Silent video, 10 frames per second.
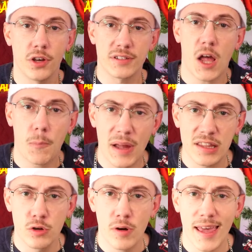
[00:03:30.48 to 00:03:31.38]
Dans un repas
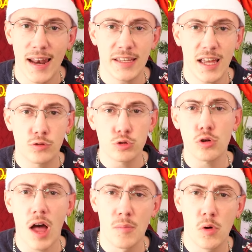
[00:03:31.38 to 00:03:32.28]
de Noël, il y a
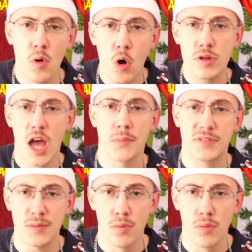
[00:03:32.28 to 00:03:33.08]
toujours un moment où il y a un petit